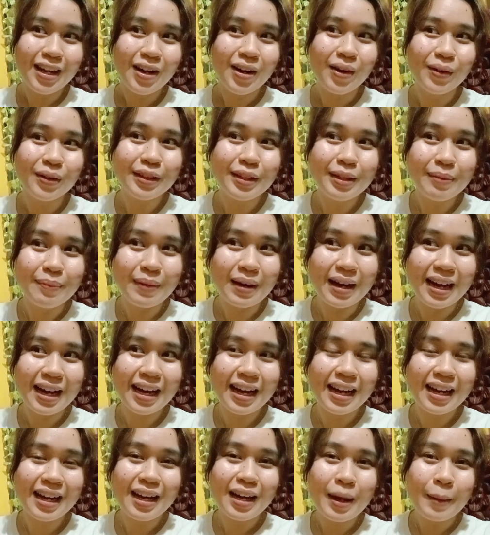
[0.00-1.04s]
O, di
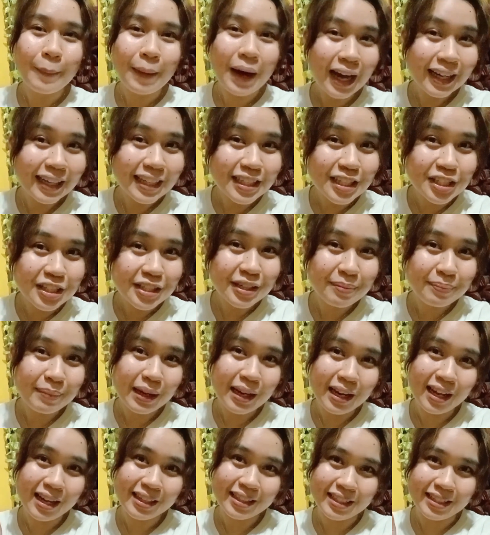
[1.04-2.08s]
ba? Packaging pa
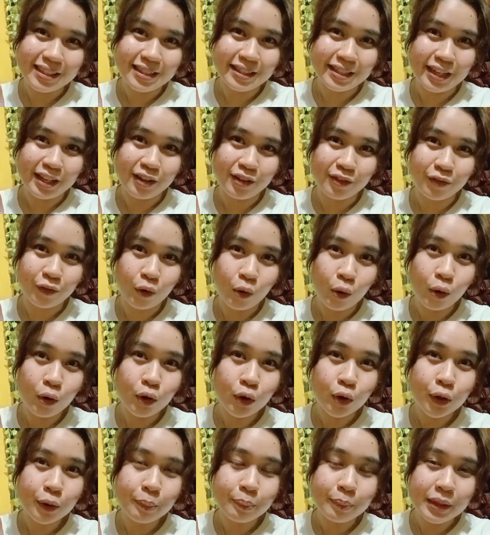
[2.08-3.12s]
lang itself,
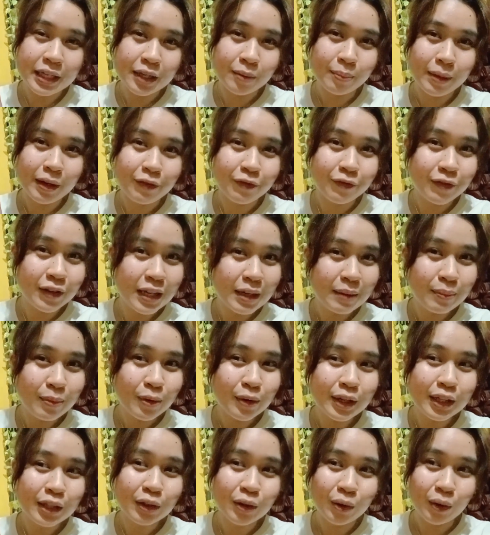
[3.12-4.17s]
color pink. My
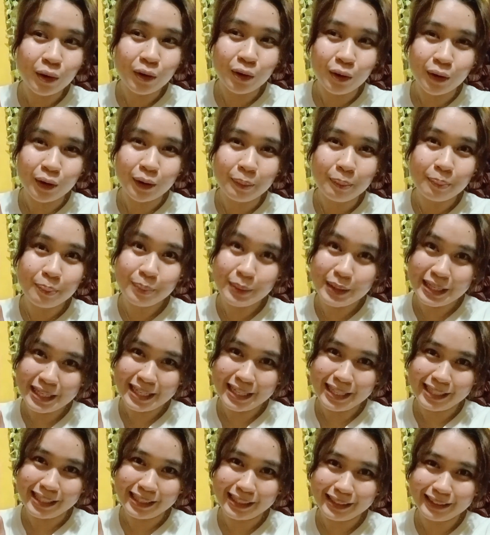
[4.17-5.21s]
favorite color,
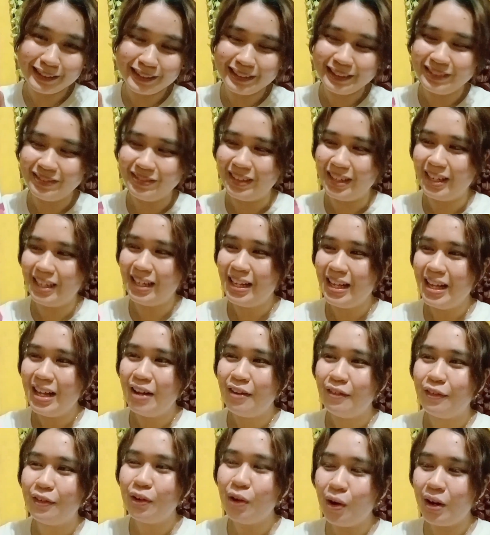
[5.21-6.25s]
pink. O, di ba?
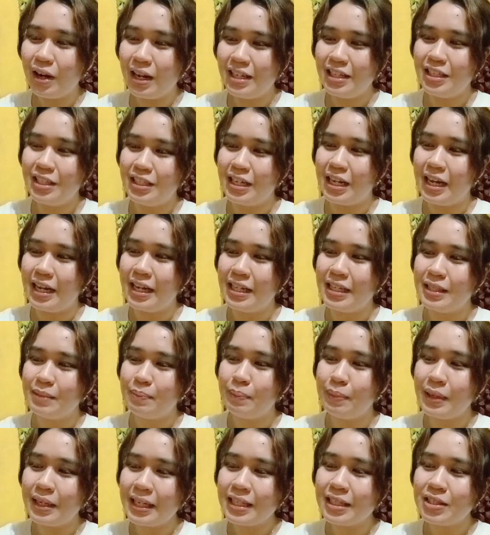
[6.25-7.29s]
Floral siya. It's
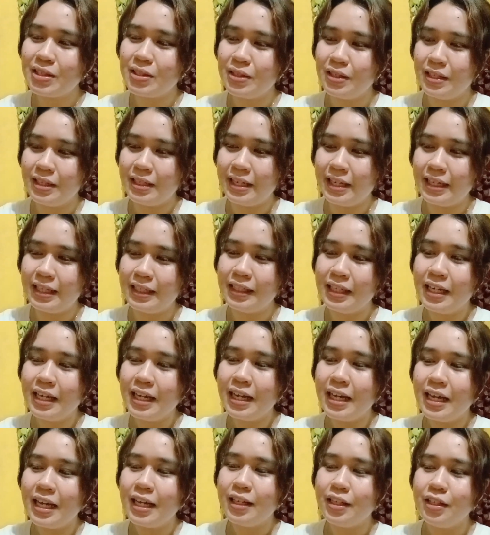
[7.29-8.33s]
plain sleeve
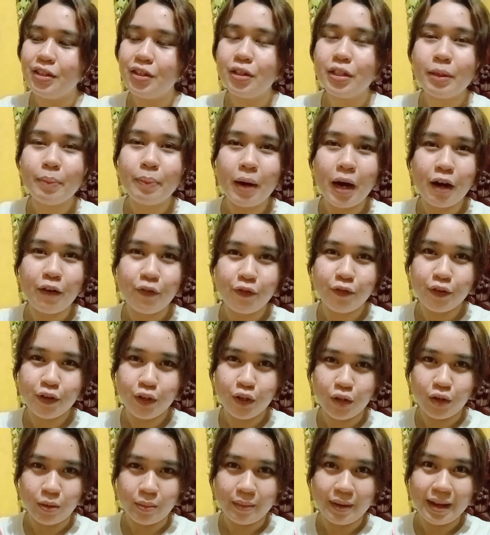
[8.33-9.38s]
Eau de
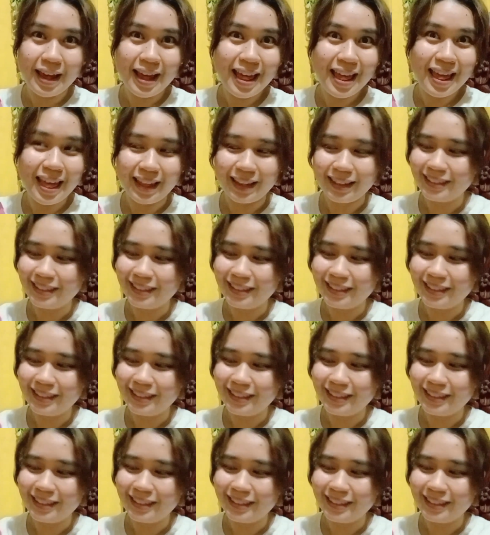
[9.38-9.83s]
Parfum. Eh.